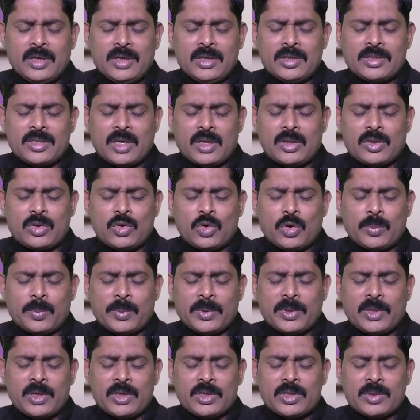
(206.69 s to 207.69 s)
నీ
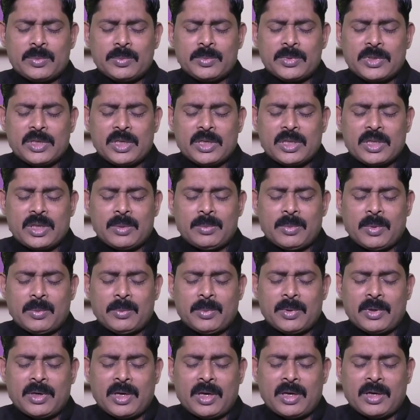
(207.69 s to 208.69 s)
సత్యోపదేశం చేత
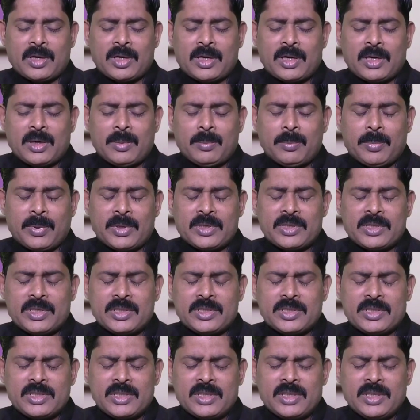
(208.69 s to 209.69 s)
మమ్మల్ని
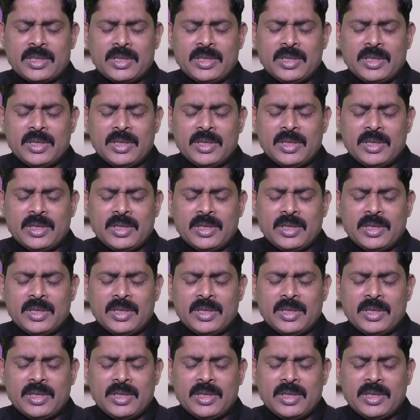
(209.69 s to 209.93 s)
అలంకరింపజేసి